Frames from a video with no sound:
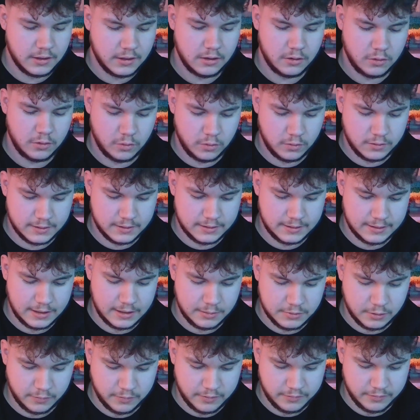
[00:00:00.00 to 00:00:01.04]
Und da habe
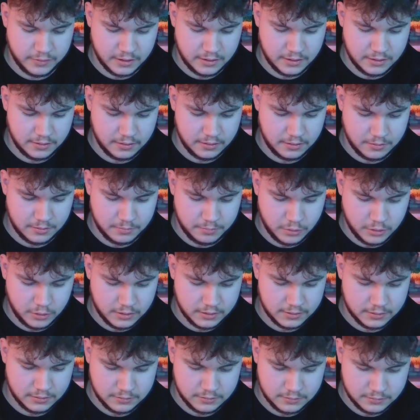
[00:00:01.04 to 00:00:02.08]
ich auf jeden Fall äh, Bock,
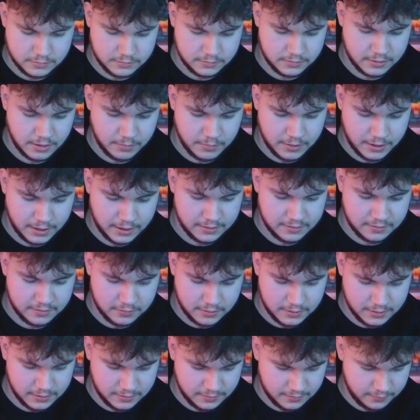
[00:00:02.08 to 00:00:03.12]
da mal
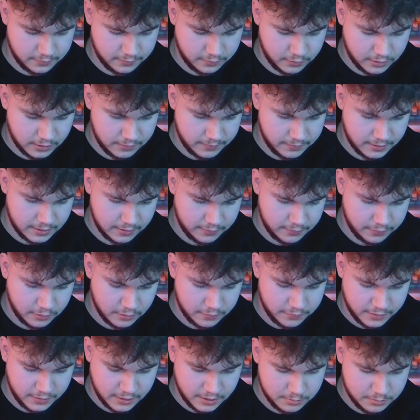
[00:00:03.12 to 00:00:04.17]
reinzulesen, vor allem weil da voll
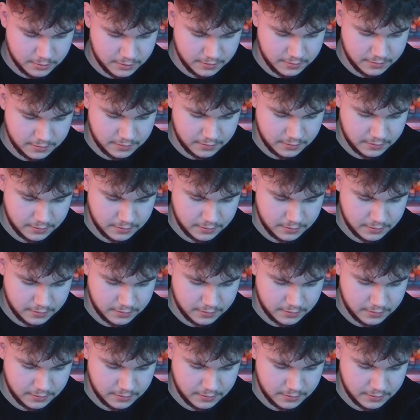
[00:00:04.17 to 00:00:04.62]
Farbe ist.